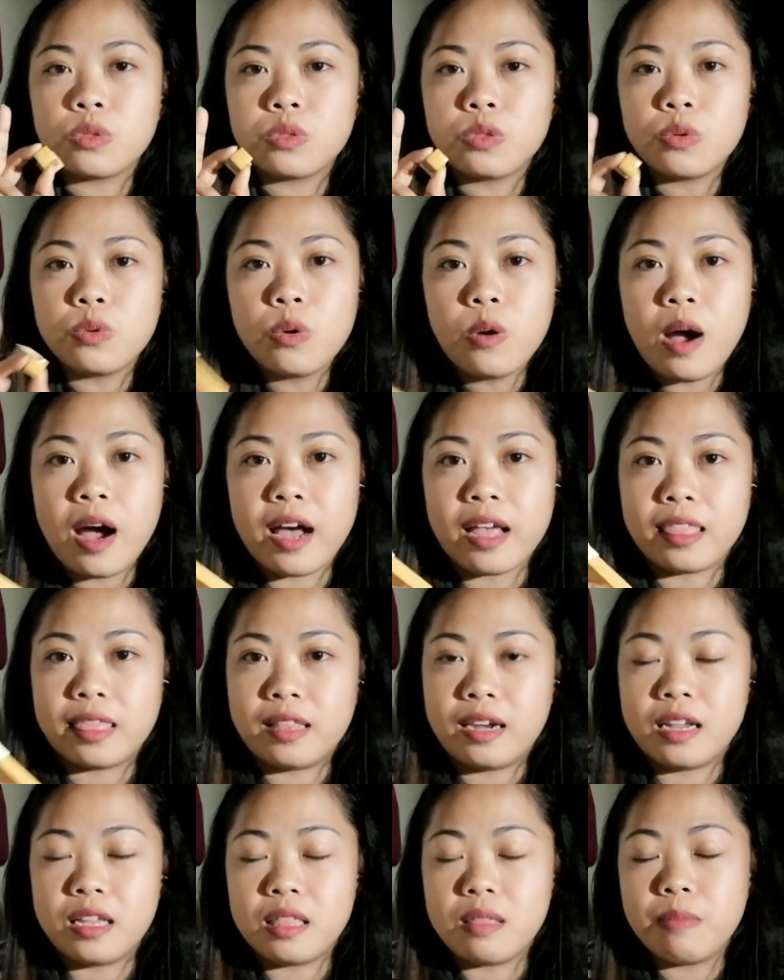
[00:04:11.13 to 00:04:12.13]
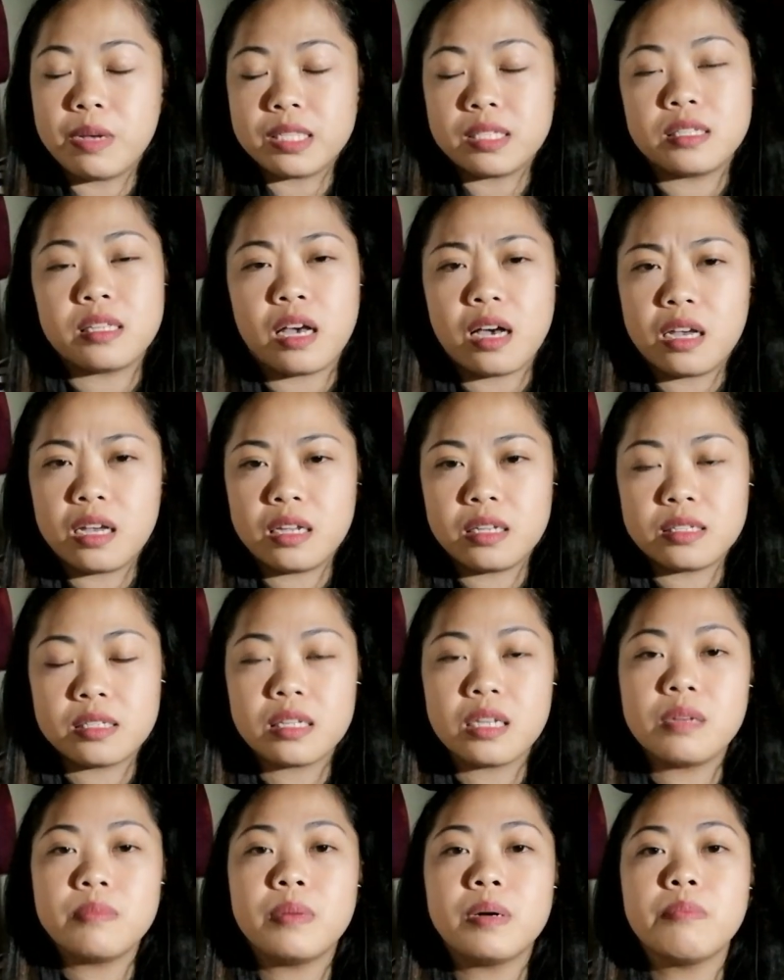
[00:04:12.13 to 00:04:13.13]
200. But sa,
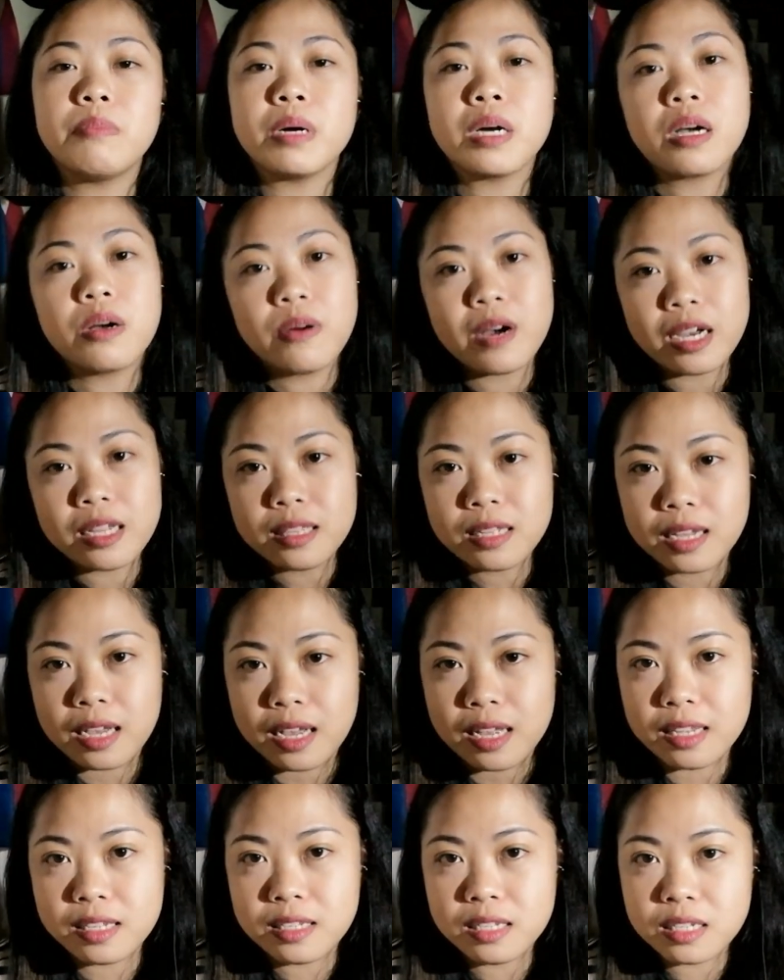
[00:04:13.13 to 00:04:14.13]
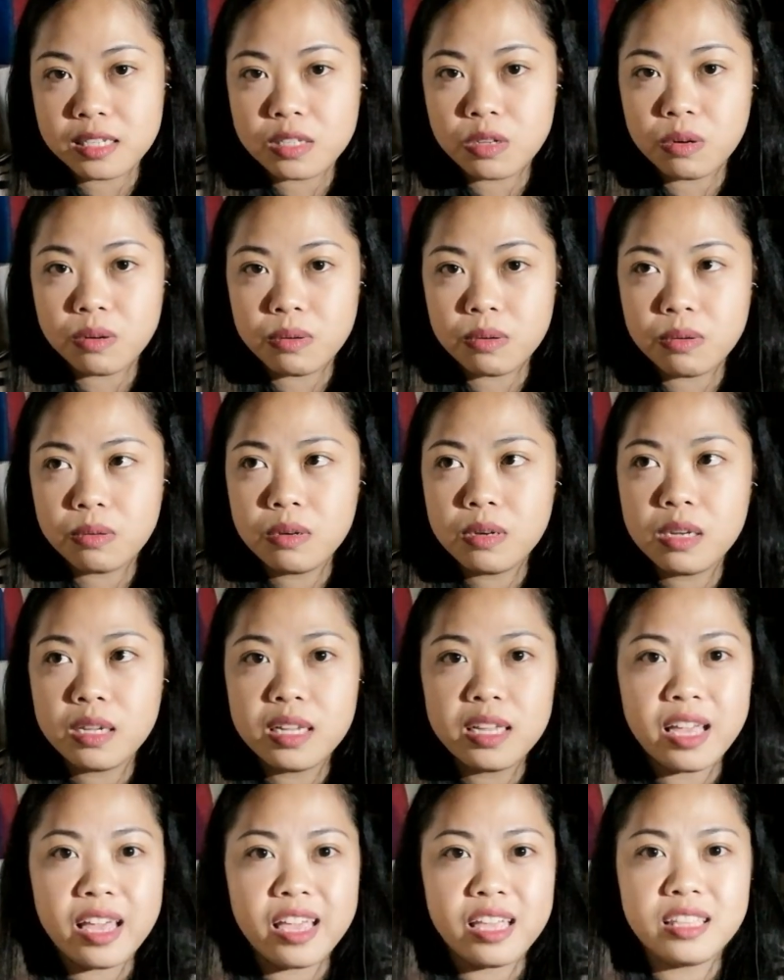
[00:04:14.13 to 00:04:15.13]
sa ibang paggawaan guys is
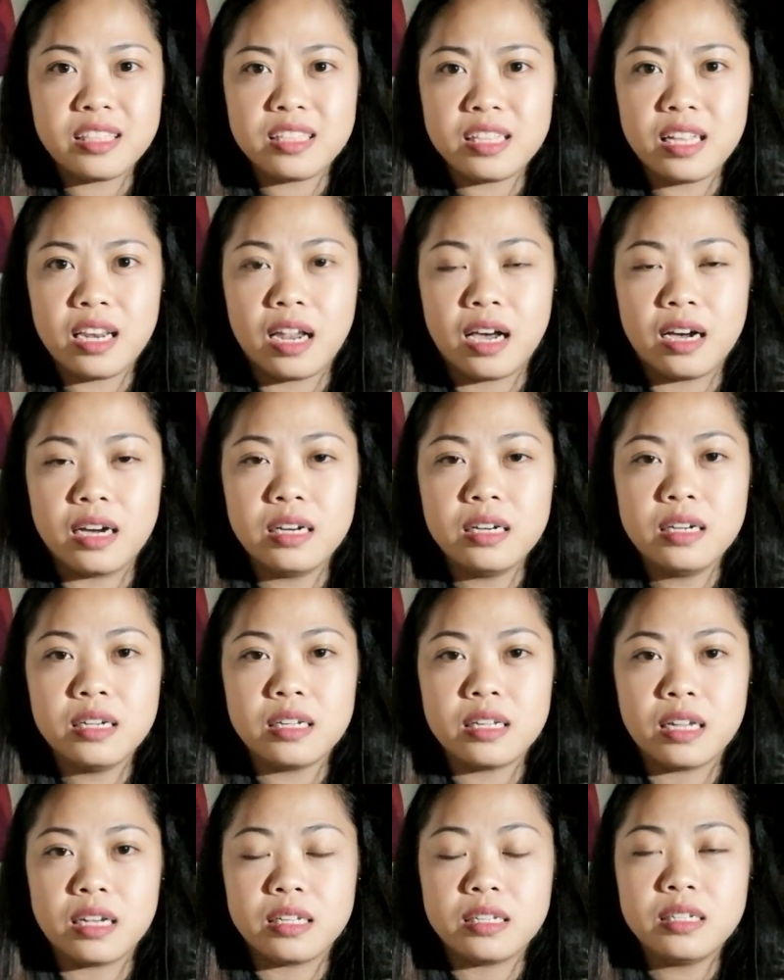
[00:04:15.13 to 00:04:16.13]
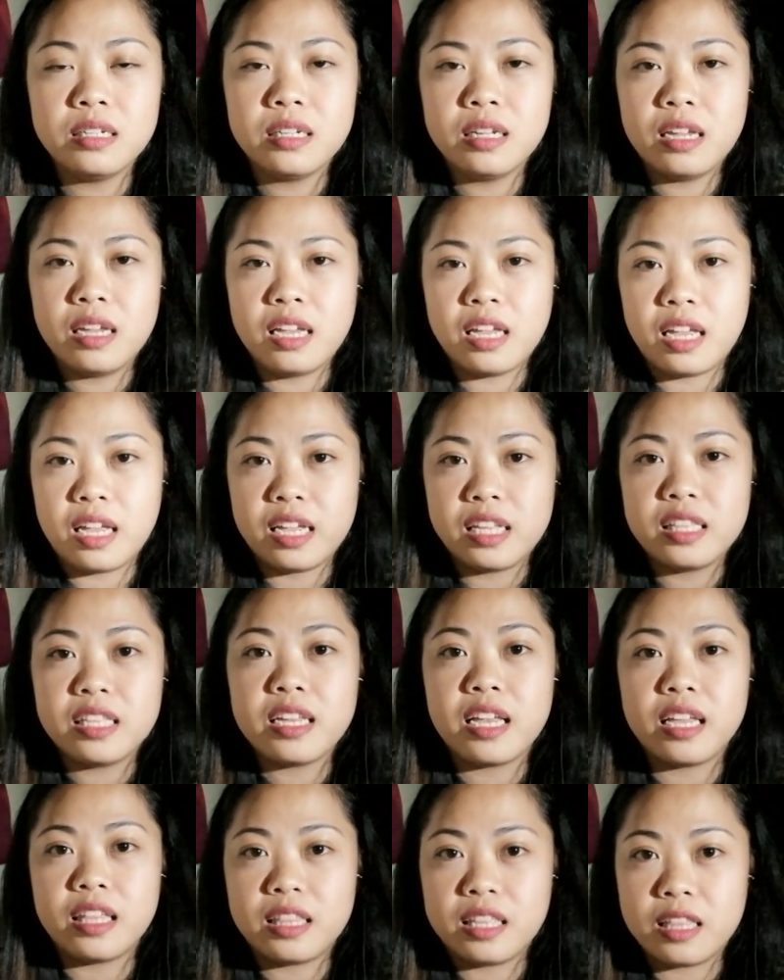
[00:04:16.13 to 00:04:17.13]
only 80 lang. Yan.
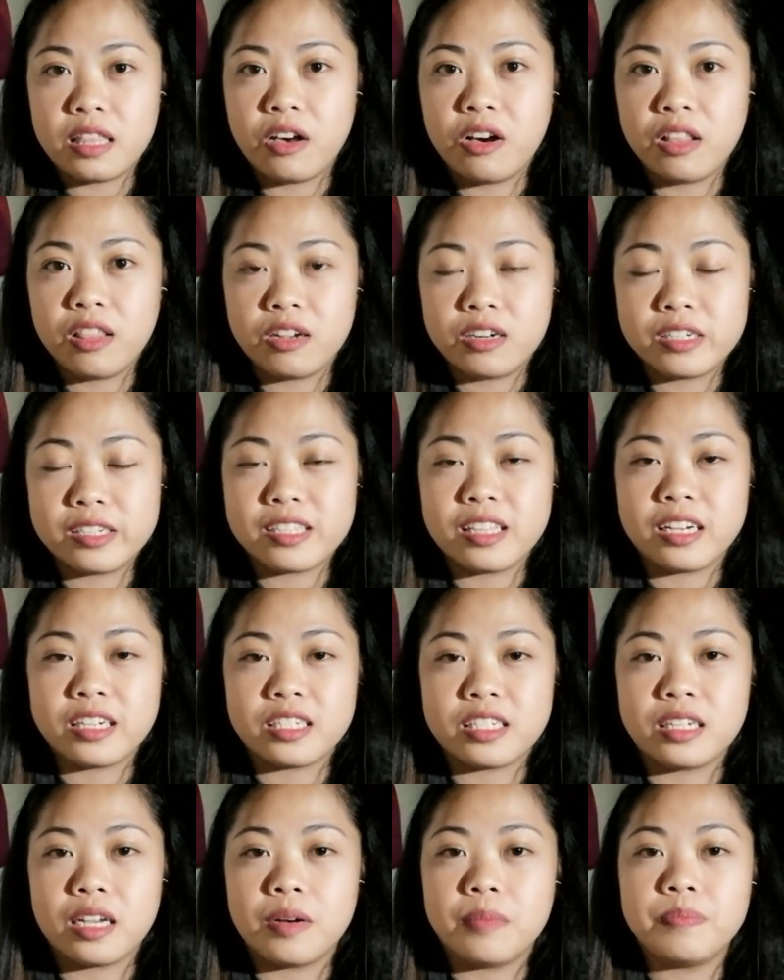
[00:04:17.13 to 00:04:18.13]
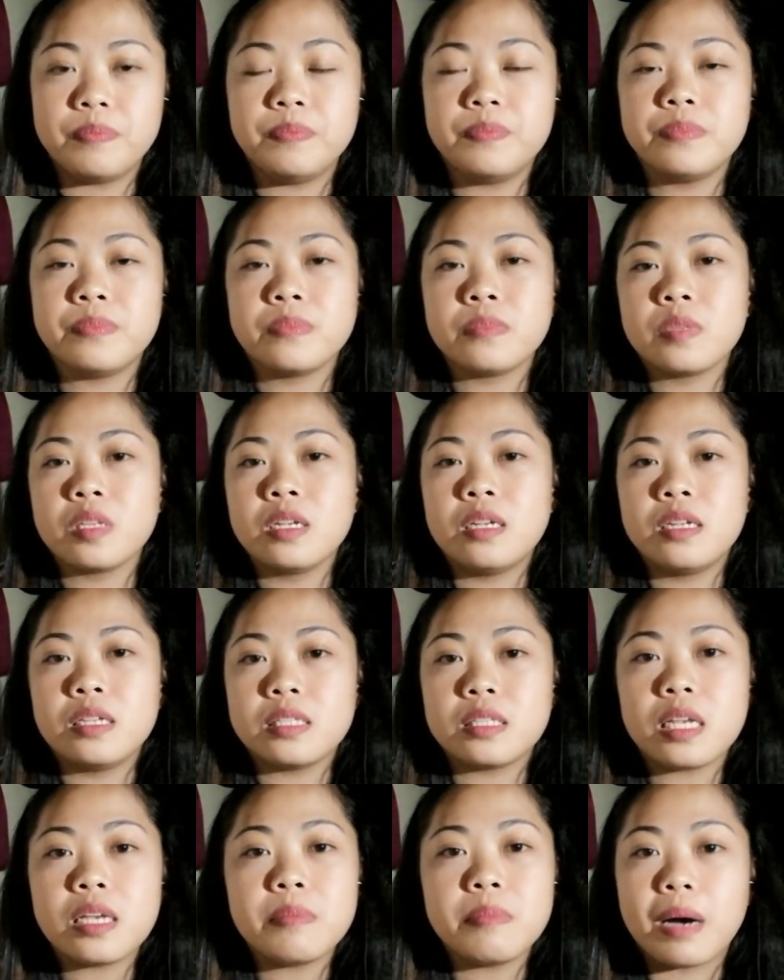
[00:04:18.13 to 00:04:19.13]
80 NT dollars lang siya.
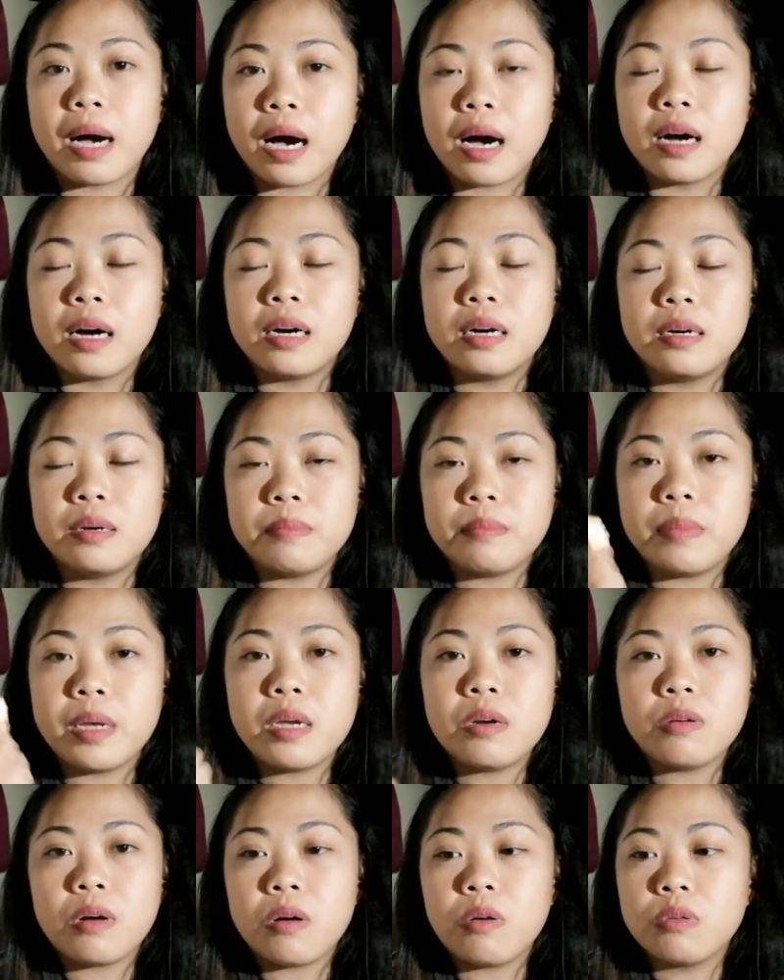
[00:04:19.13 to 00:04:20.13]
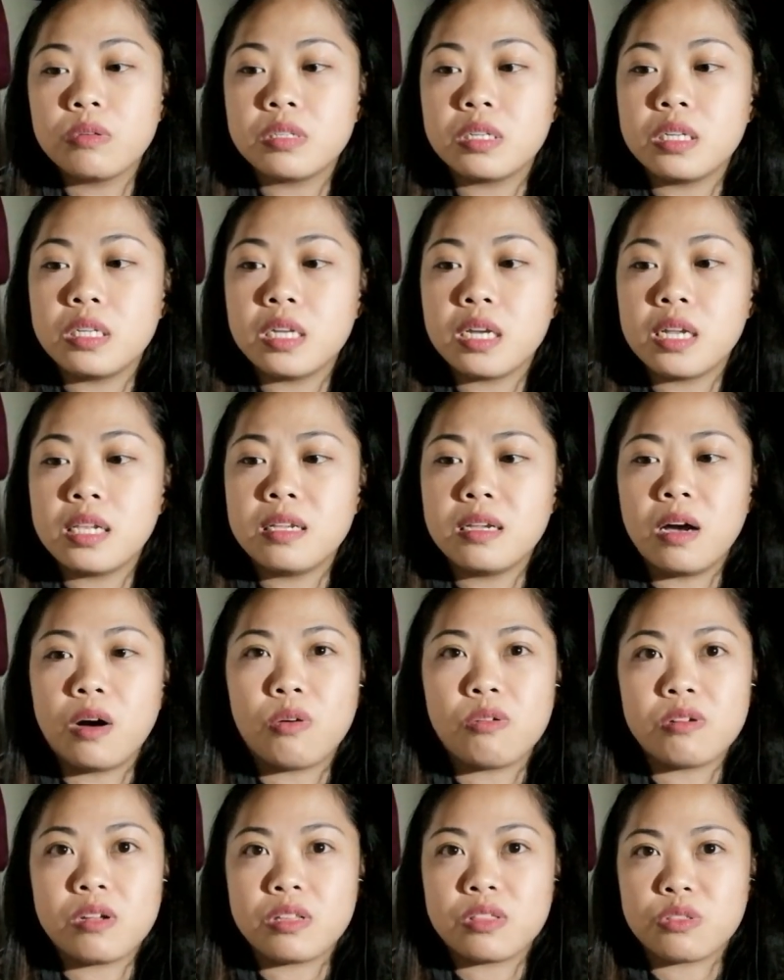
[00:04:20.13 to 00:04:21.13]
Sa iba. Pero ako, siningil niya
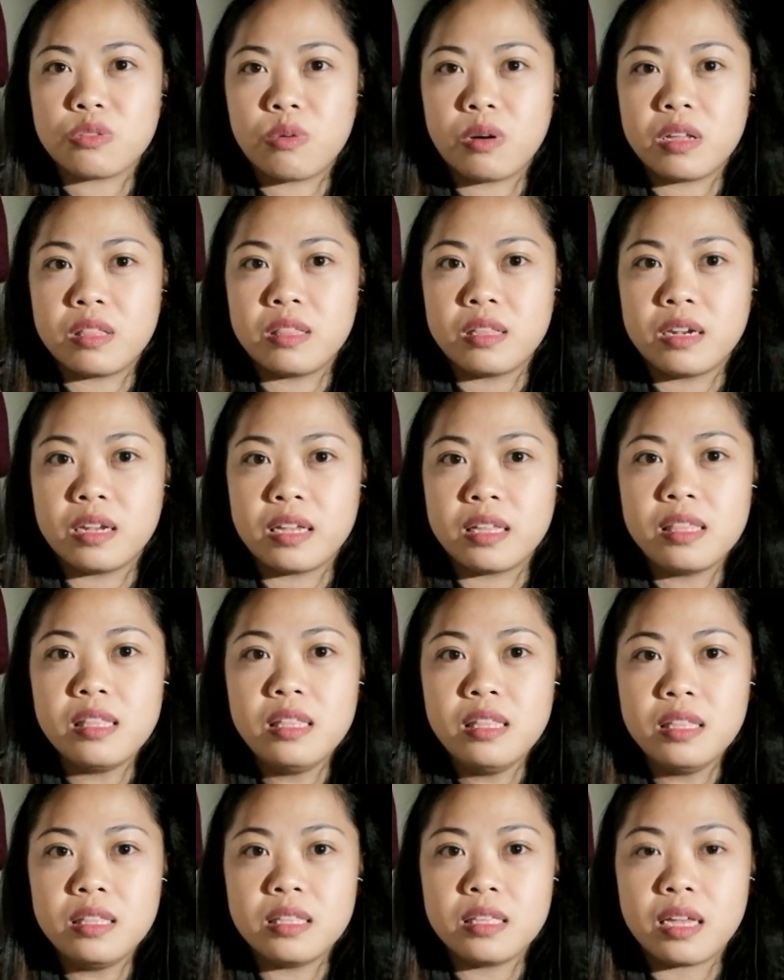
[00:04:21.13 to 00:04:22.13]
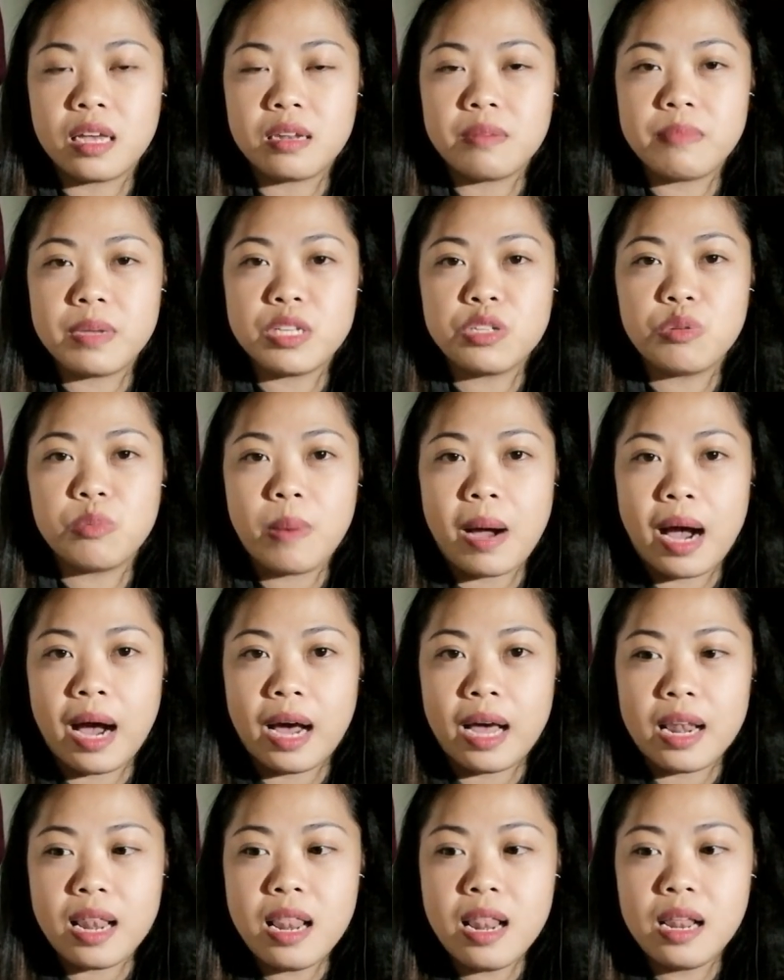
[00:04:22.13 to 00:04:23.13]
ako ng 200. Yan. Medyo
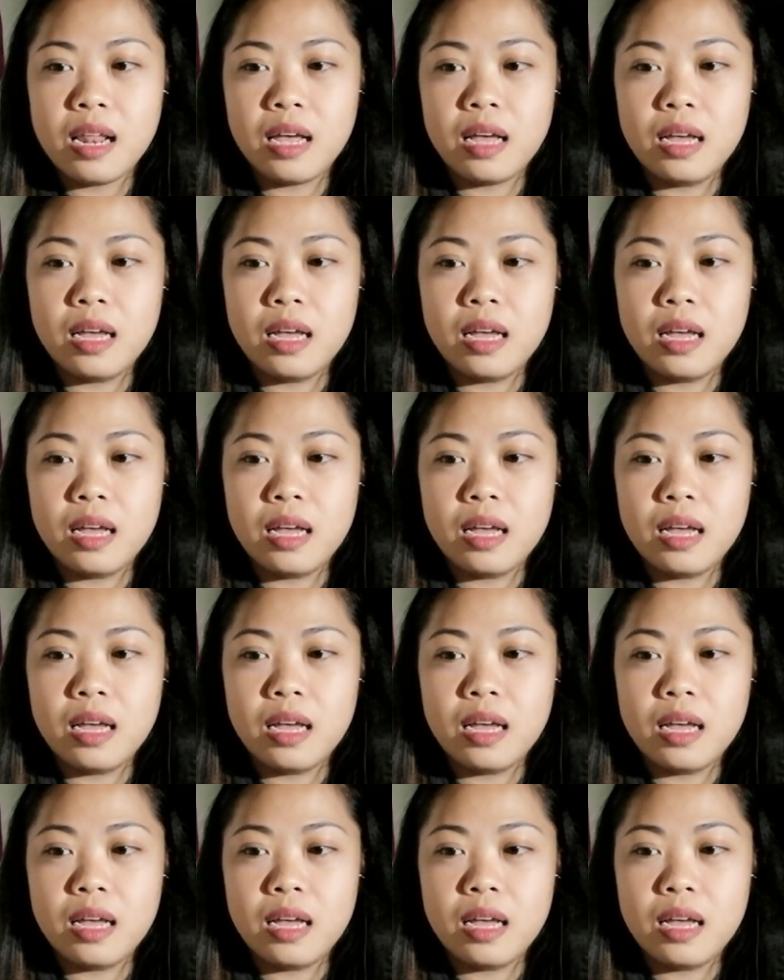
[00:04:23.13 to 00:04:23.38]
mahal.